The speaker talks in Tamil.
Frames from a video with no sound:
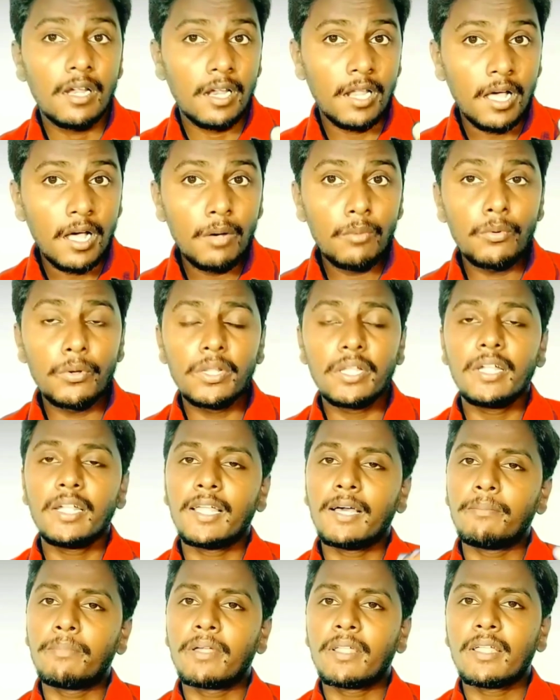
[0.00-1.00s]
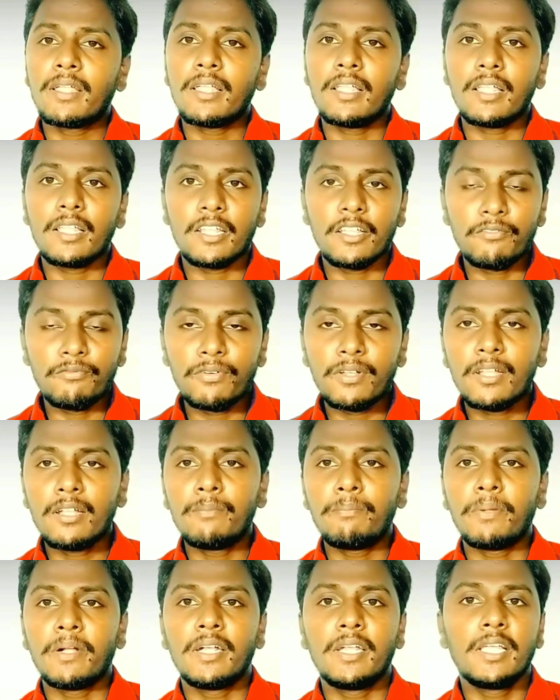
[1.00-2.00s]
நான் ஒரு நபரை
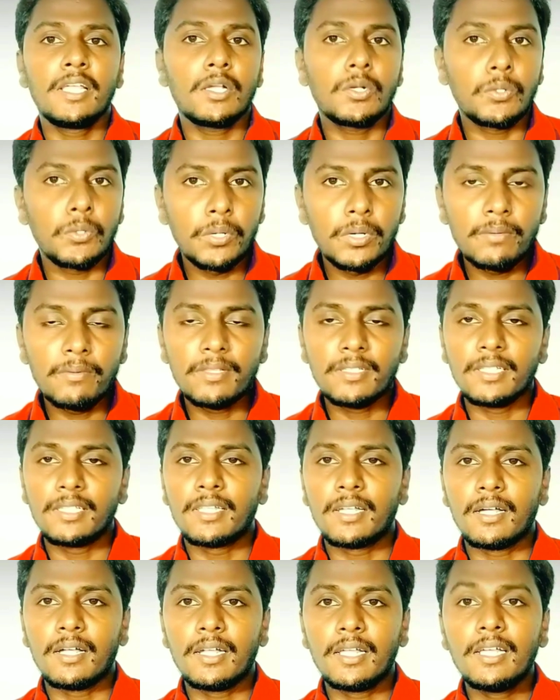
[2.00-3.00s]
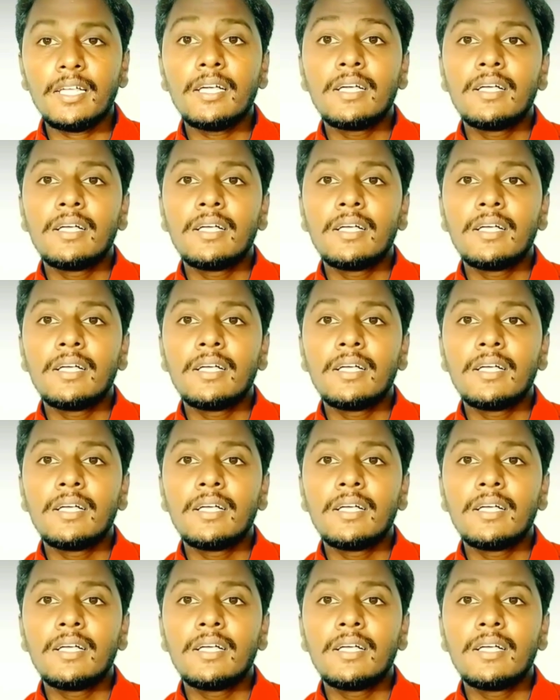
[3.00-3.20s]
ரெஃபரல் பண்ணி கொண்டு வந்ததுனால